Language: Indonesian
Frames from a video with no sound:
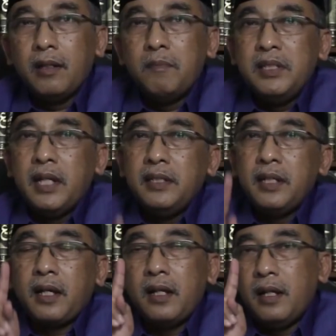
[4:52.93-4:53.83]
Allah
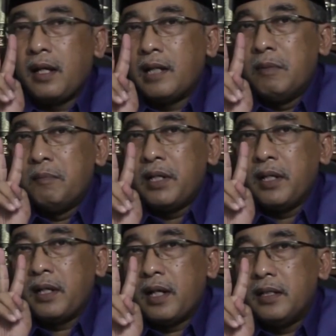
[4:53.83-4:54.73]
menjanjikan akan
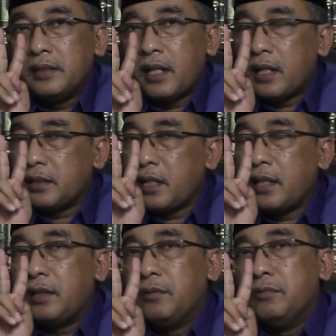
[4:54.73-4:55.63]
memberikan salah
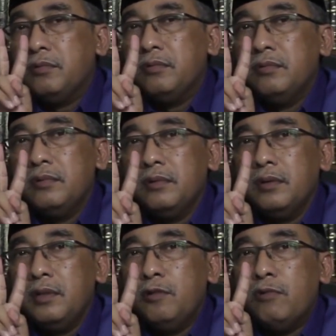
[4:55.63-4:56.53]
satu
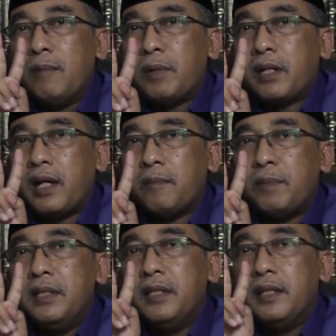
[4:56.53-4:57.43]
dua
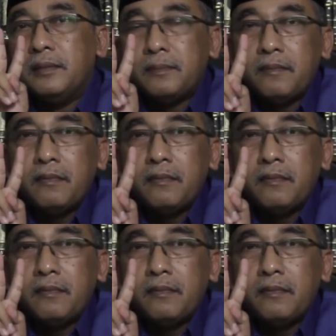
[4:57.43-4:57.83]
perkara penting